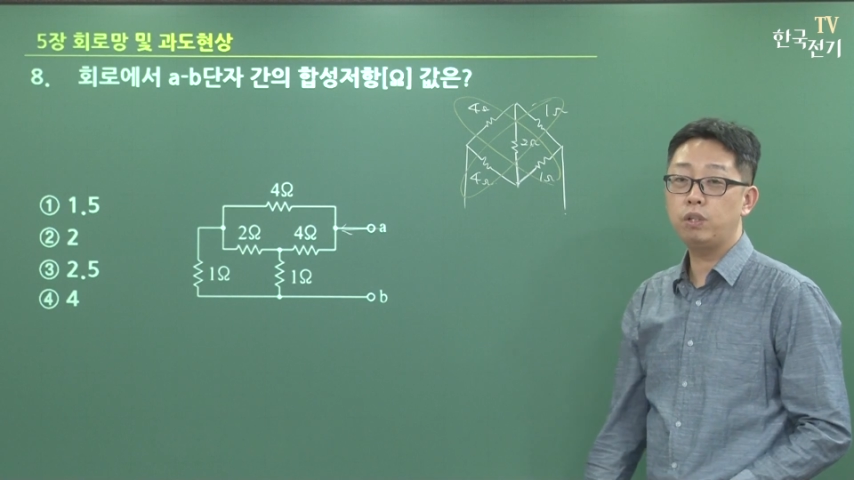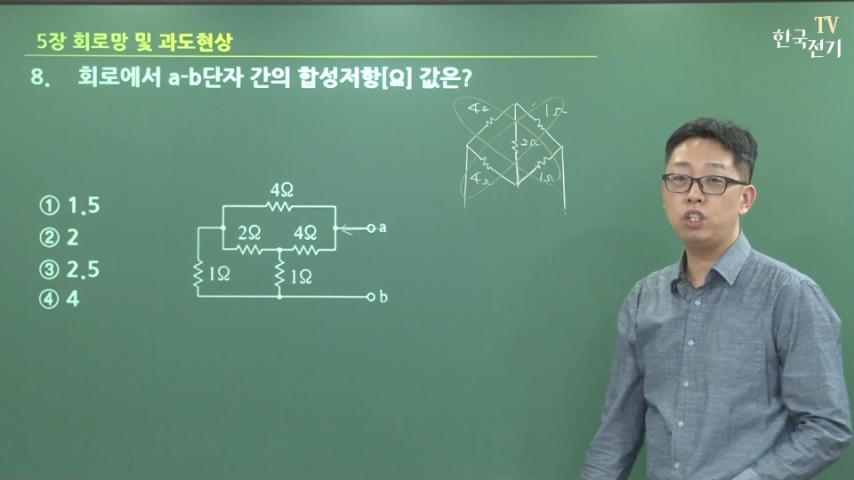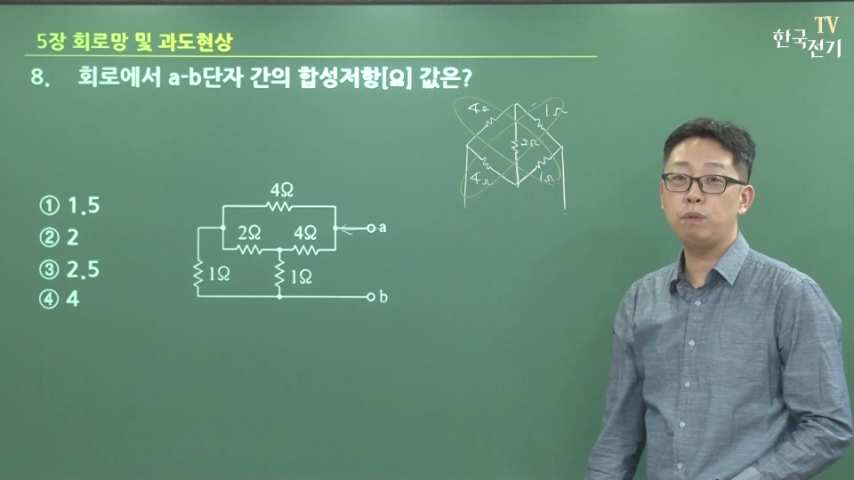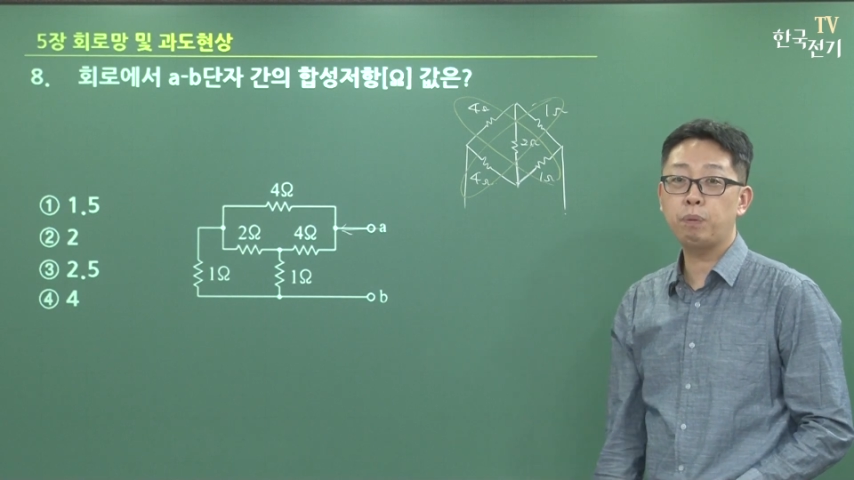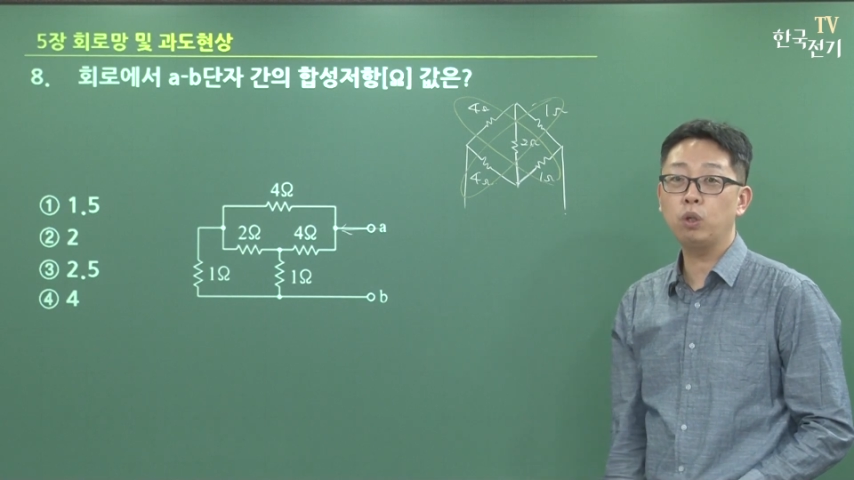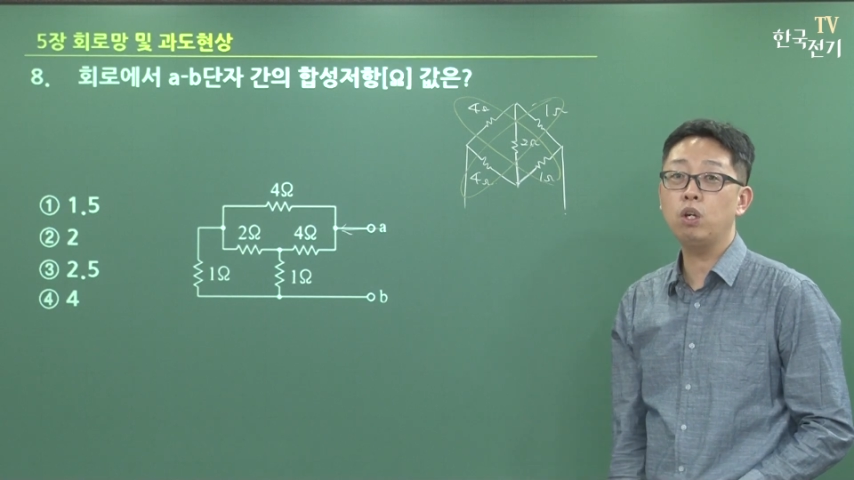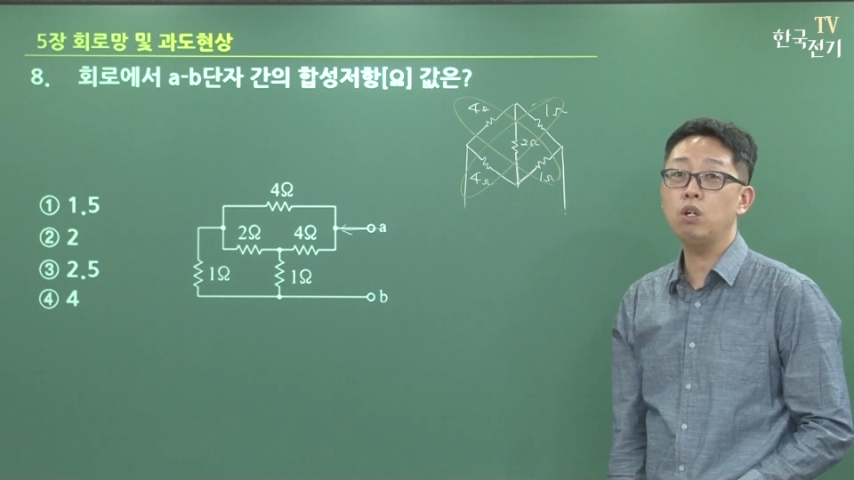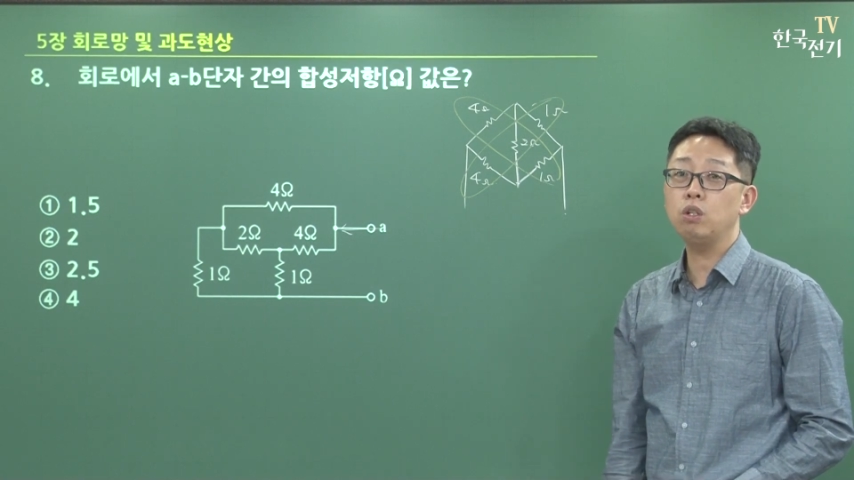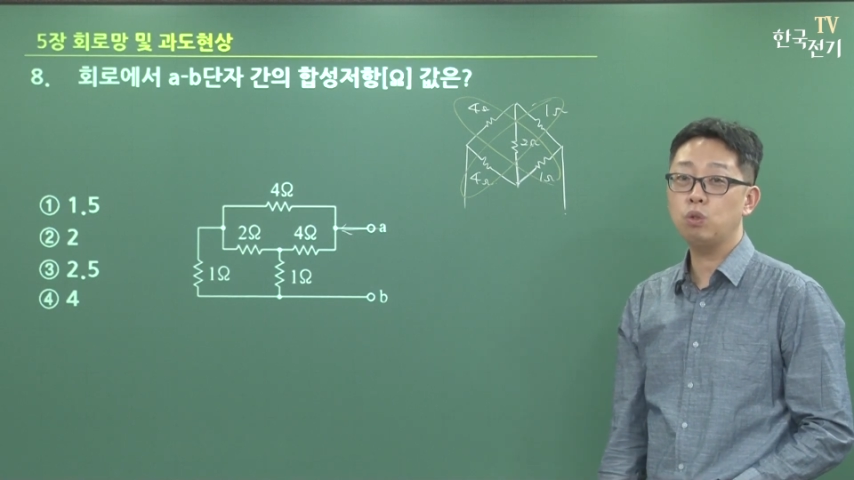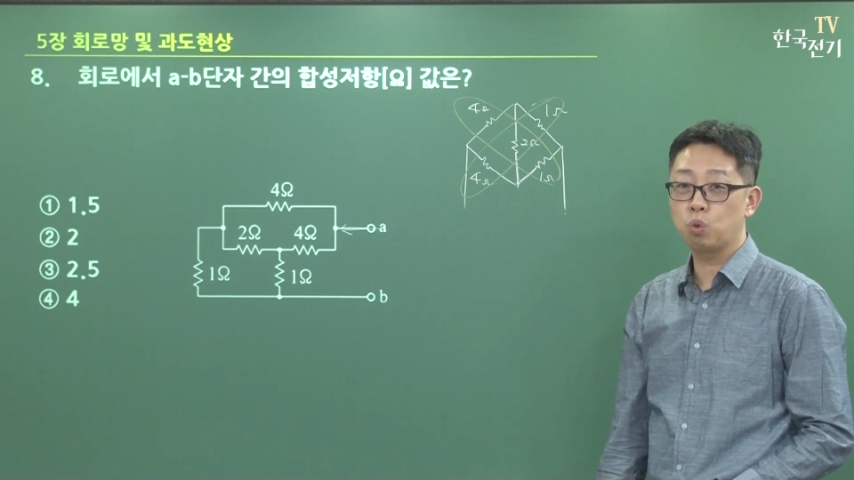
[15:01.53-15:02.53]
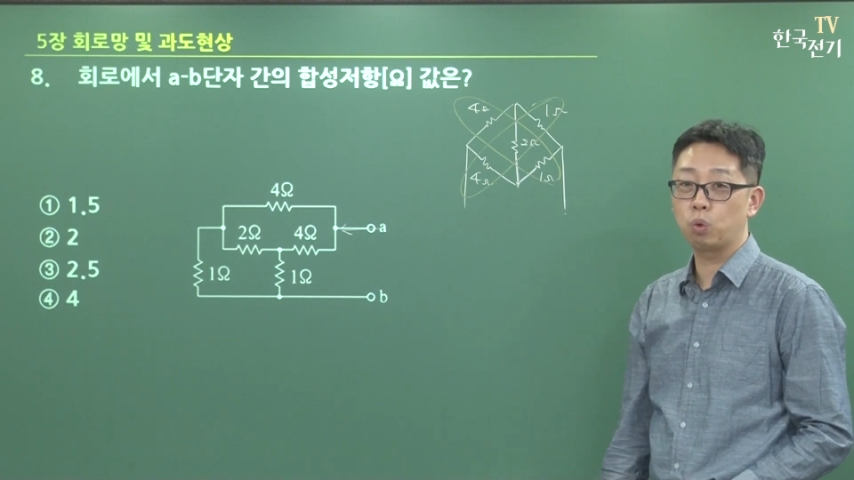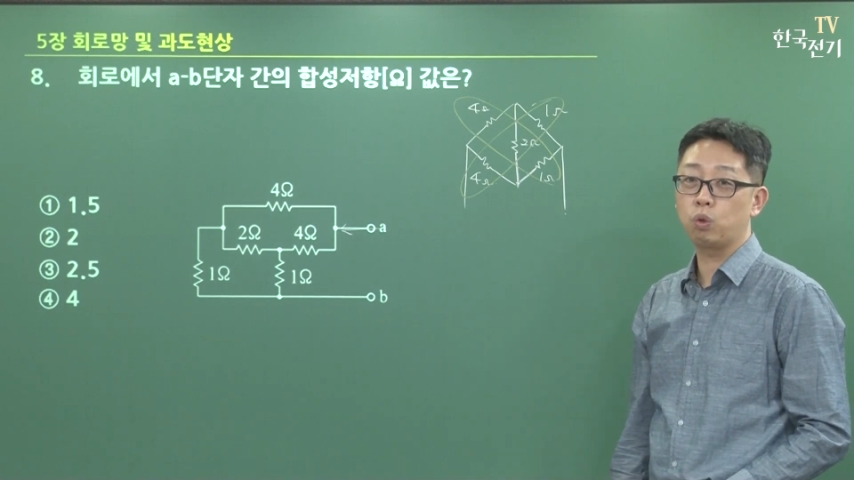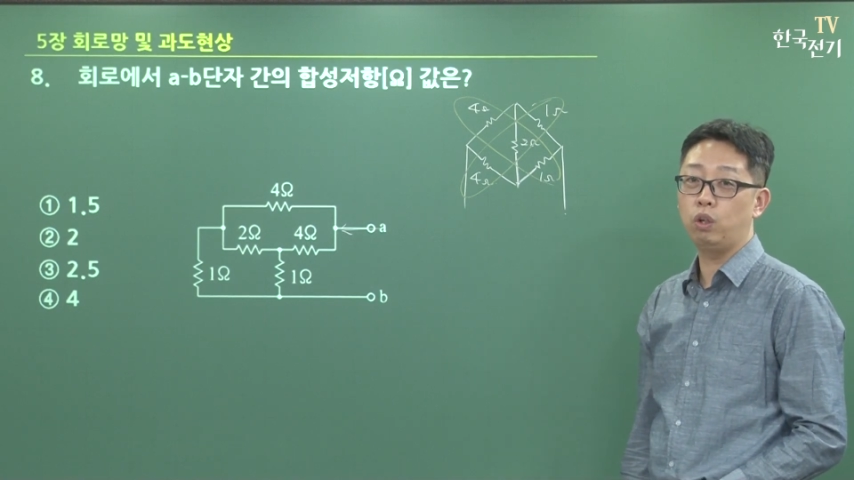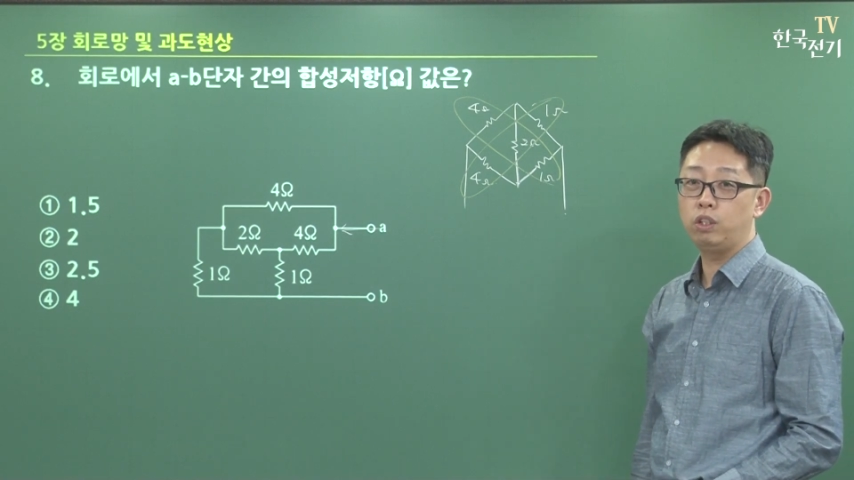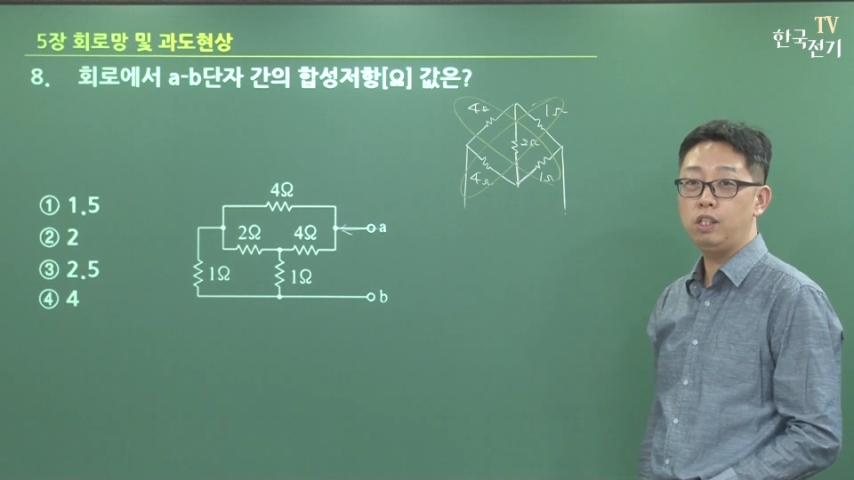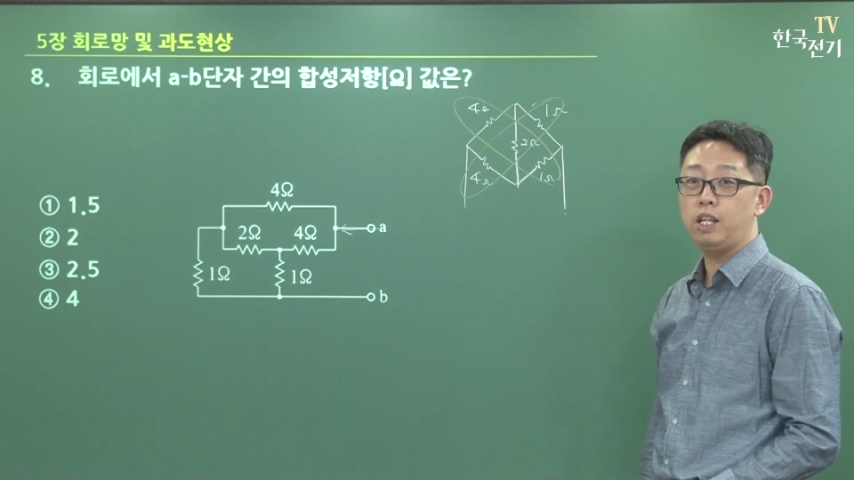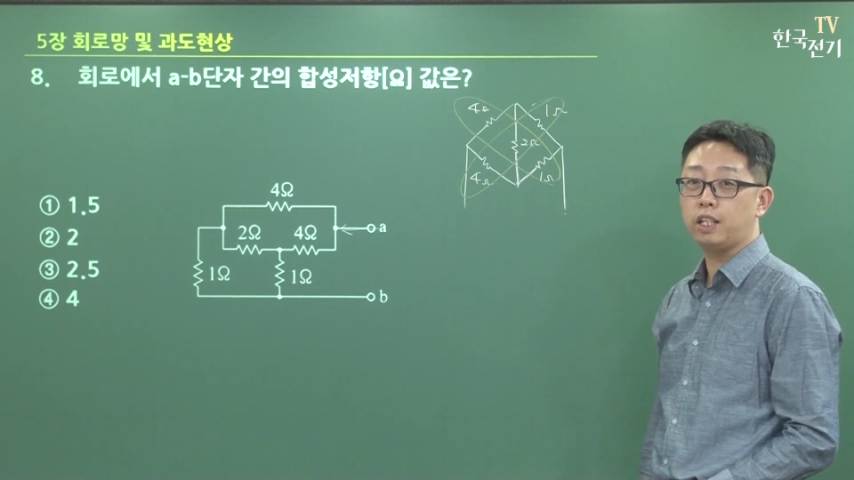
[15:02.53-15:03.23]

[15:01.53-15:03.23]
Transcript: 브릿지 평형 조건을